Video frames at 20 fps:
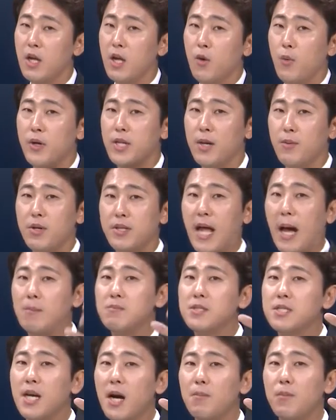왜냐하면
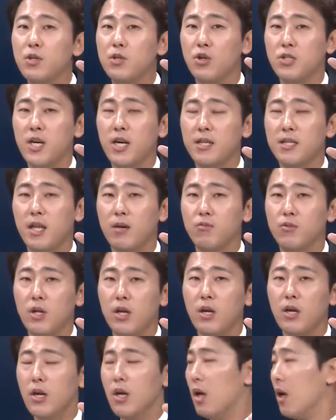남자 한 번 여자기 때문에
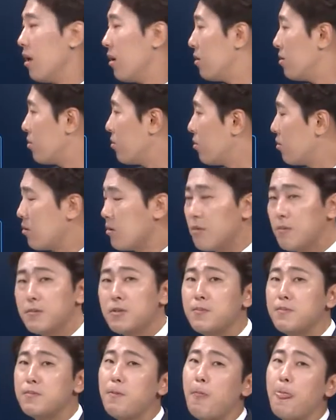
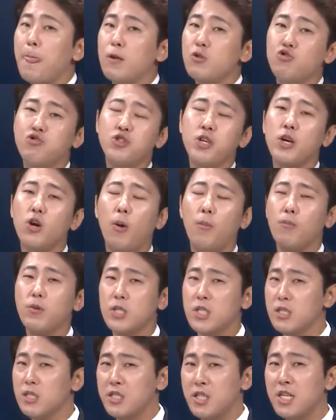주제가 없,
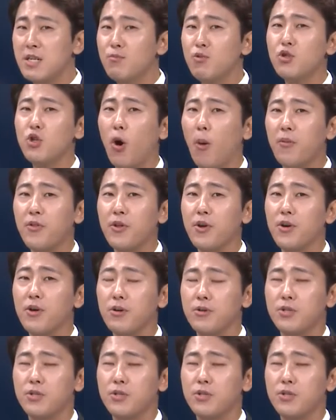그 질문이 없어요.